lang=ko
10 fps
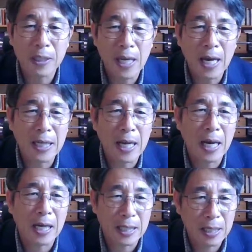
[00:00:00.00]
이렇게
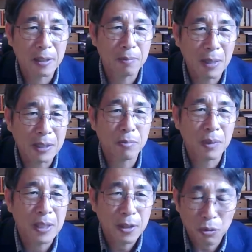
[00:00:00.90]
하라라는
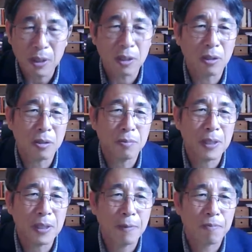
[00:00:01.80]
말씀이 되는
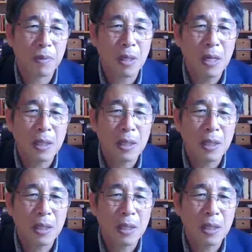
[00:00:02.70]
것입니다.